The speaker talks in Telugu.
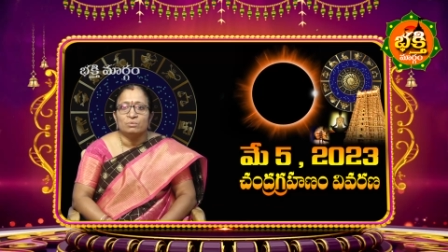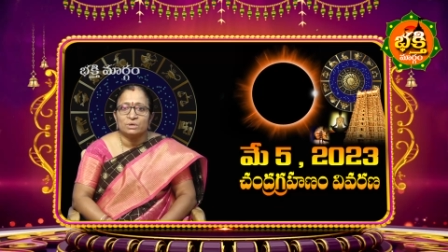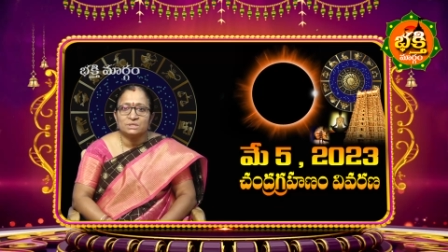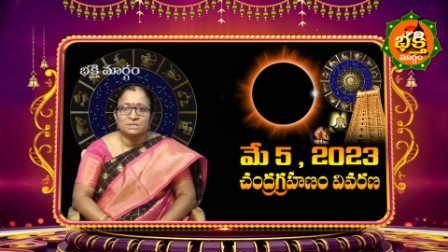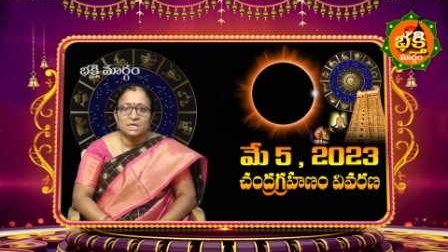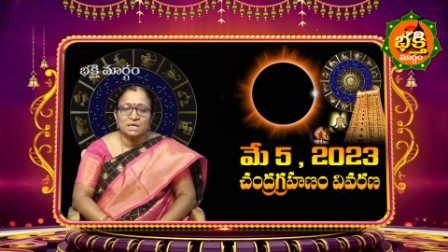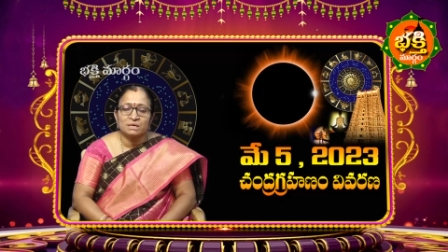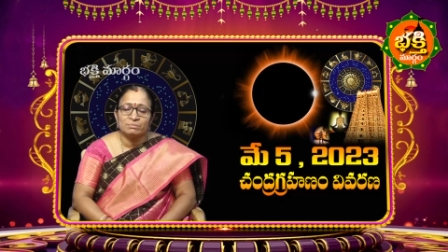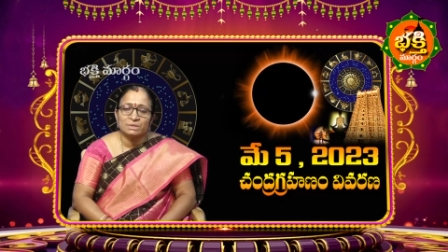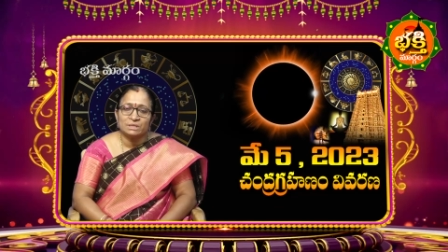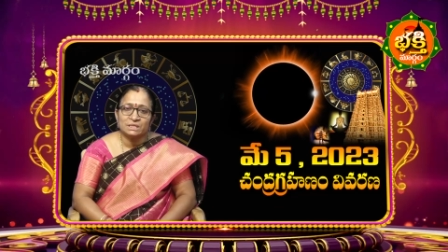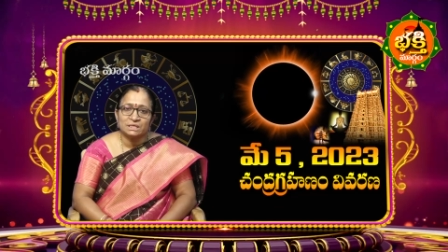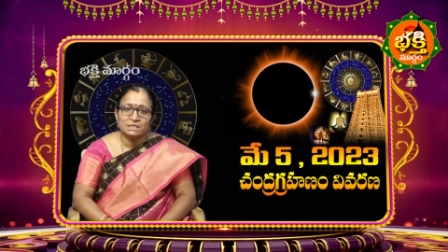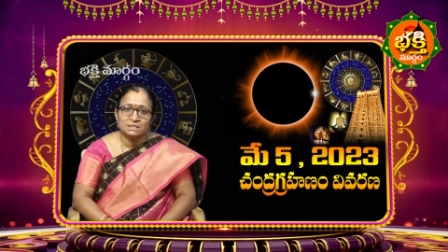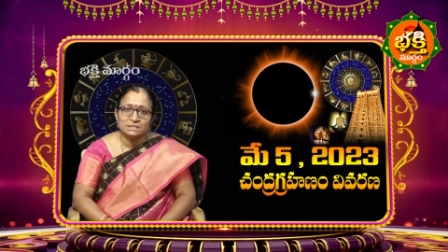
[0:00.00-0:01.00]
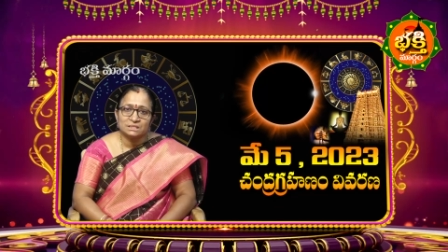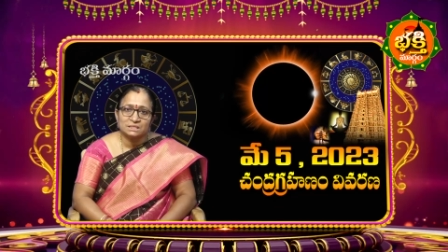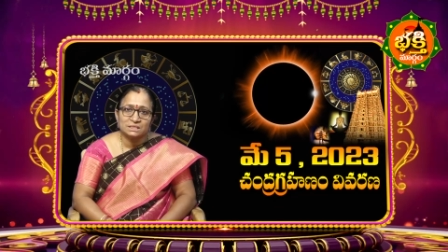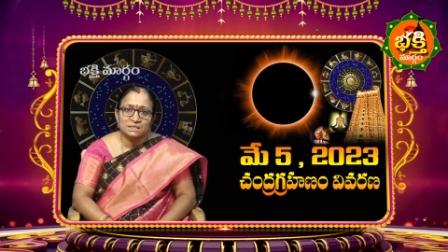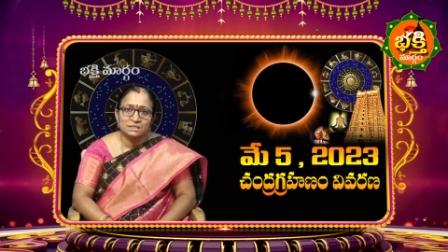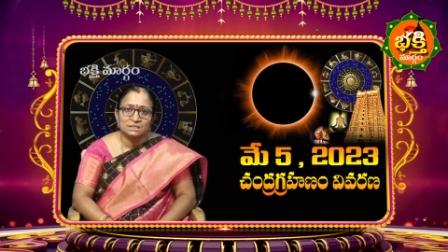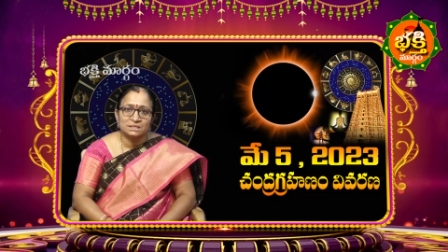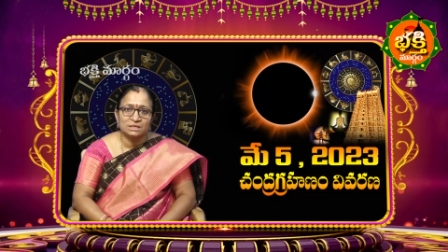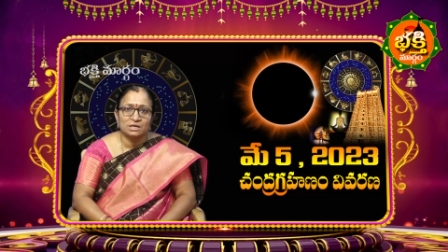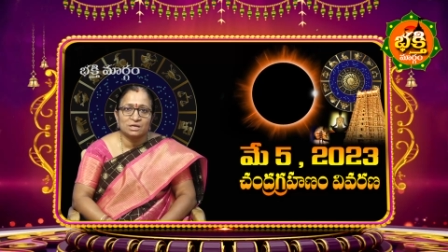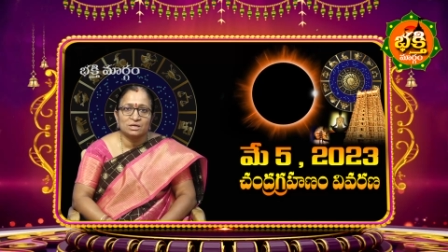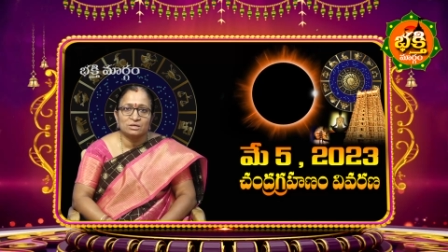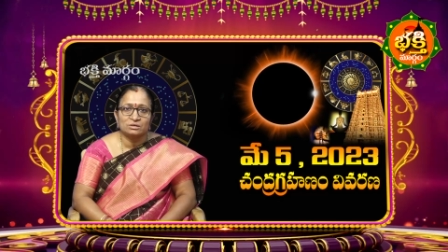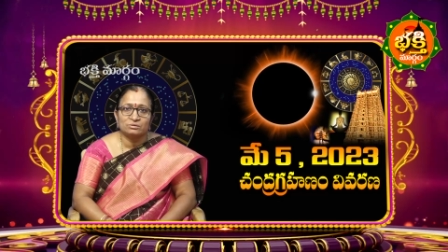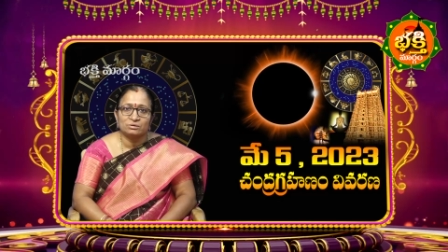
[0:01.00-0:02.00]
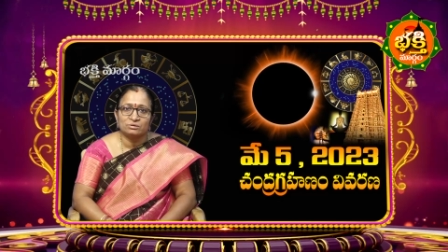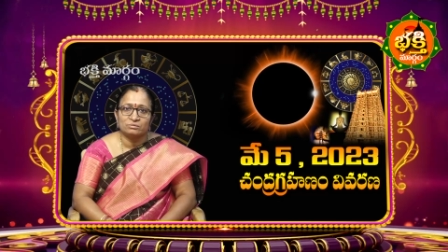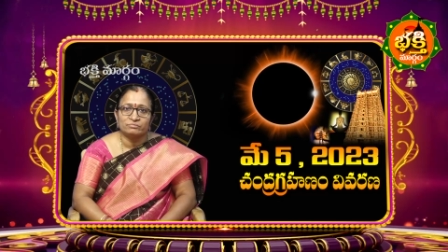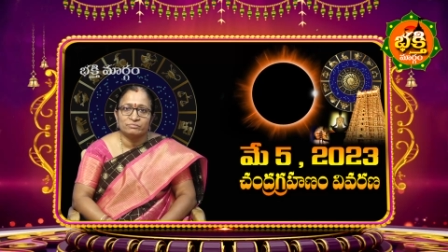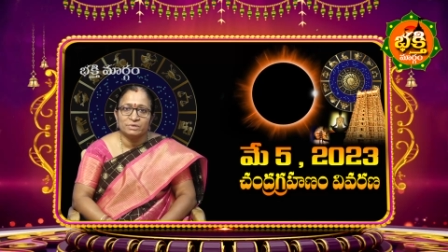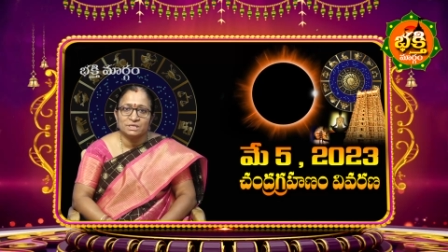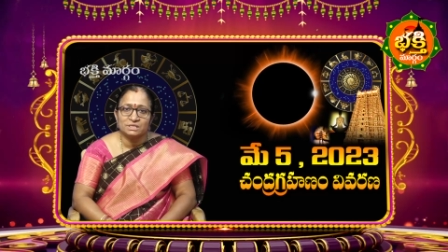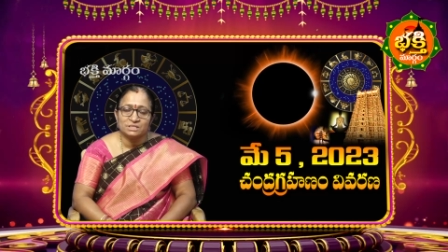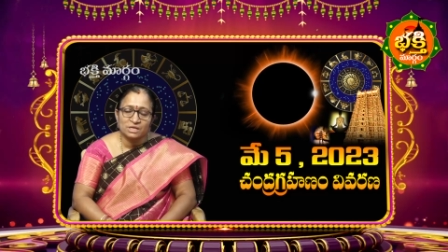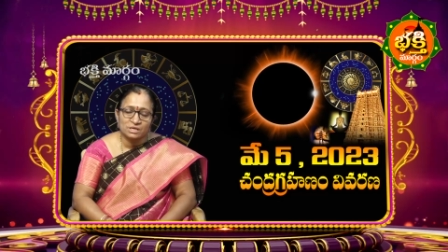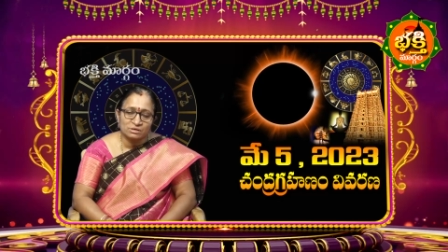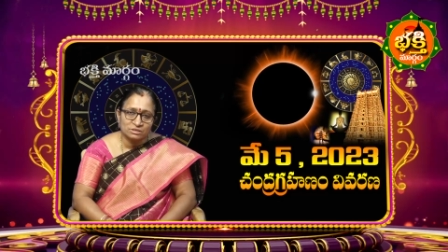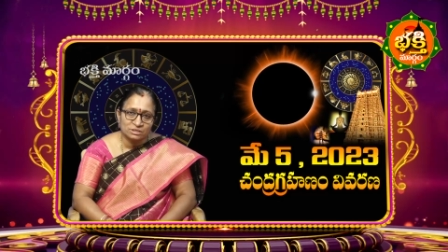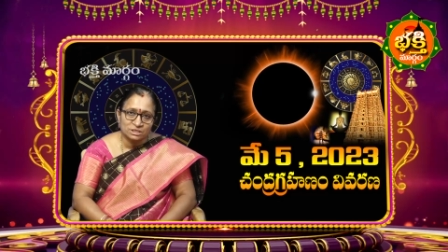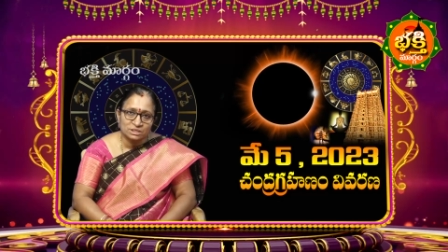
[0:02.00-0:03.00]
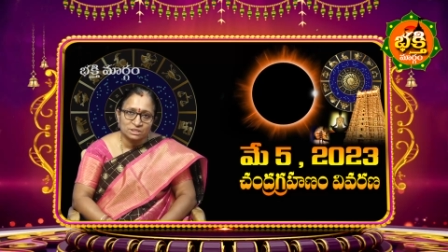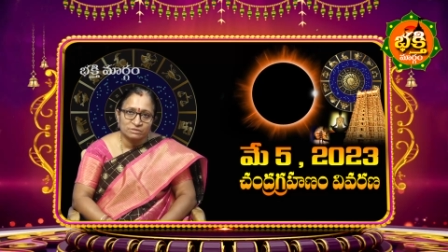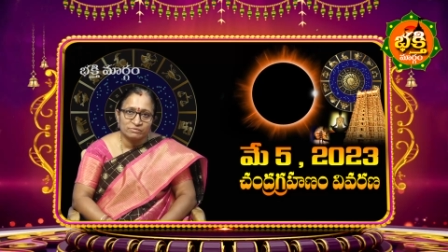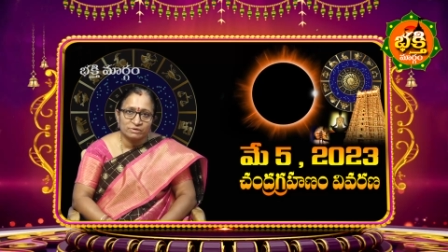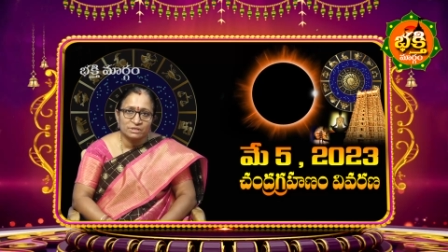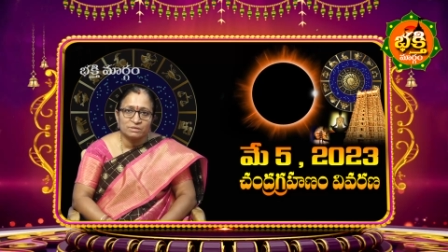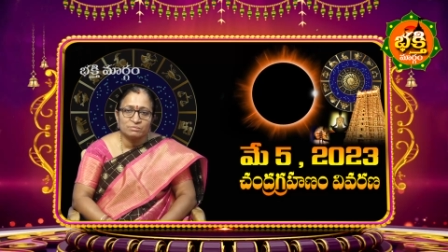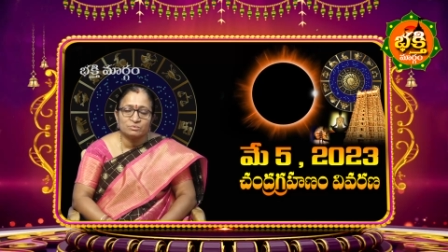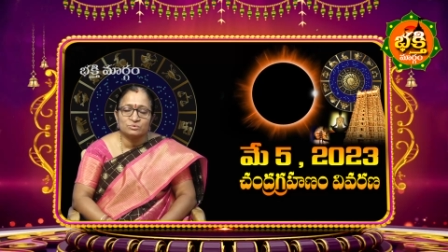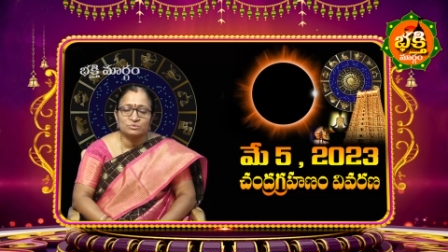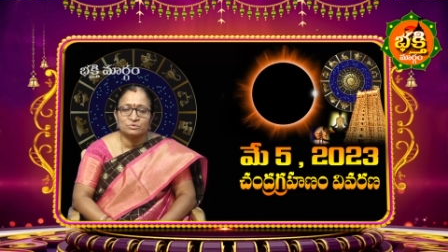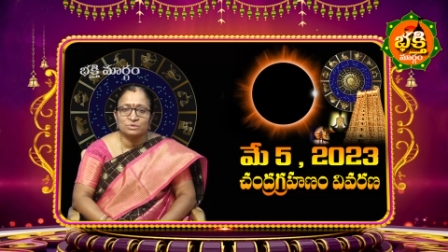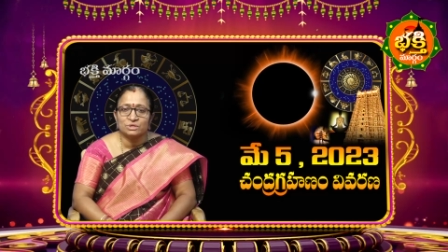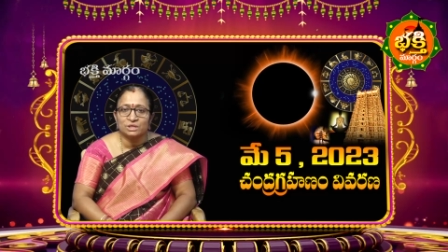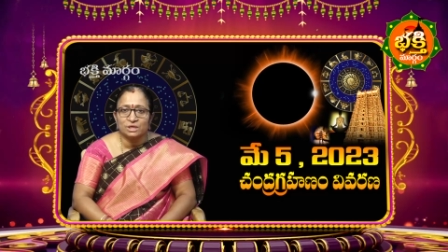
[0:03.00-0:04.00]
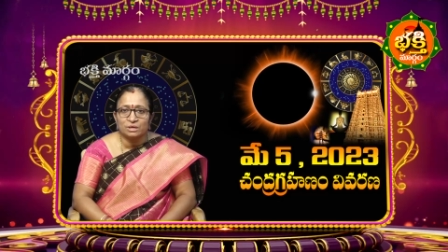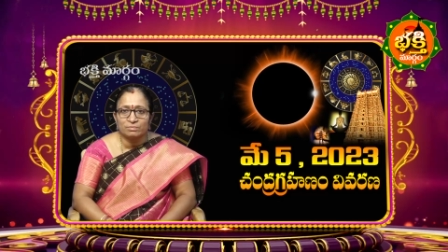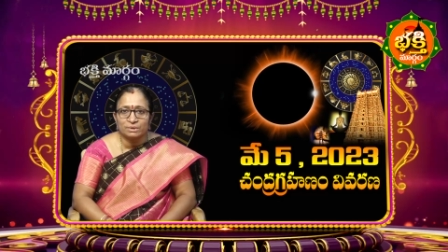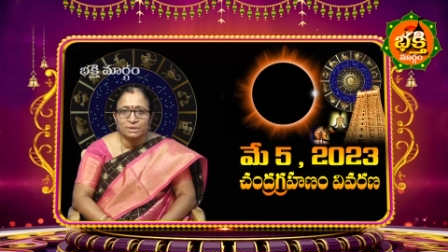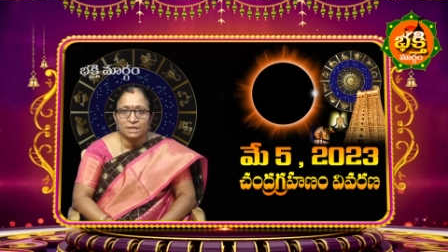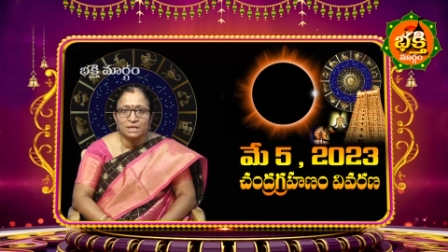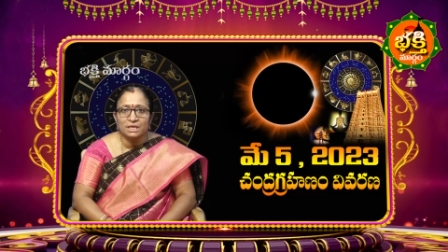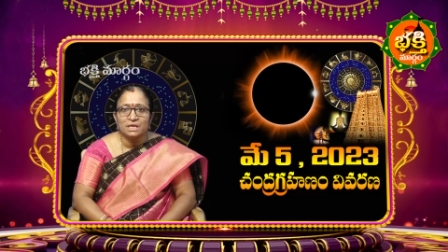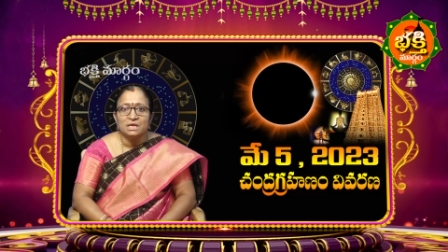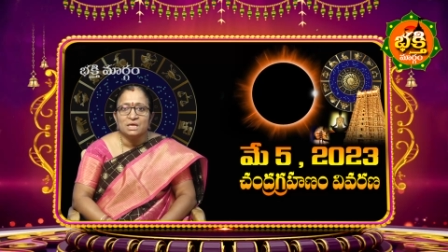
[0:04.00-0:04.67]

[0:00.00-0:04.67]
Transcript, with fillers: ఒకసారి మంత్రం చేస్తే చక్కగా నన్ను వెయ్యి సార్లు చేసిన ఫలితం వస్తుంది కాబట్టి